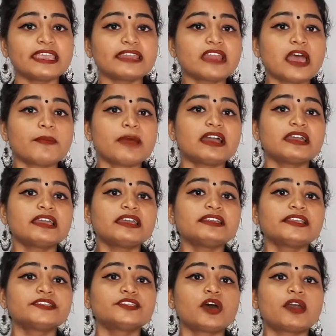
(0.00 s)
के
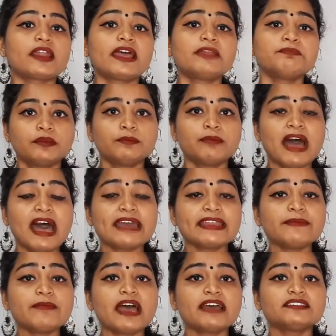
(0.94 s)
नामांकन के दौरान
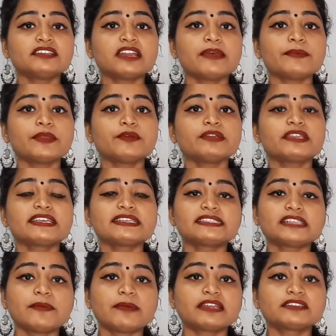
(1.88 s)
भारी मात्रा में उनके
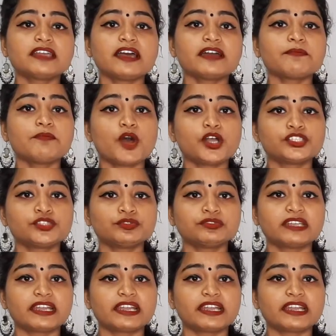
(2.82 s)
समर्थक मौजूद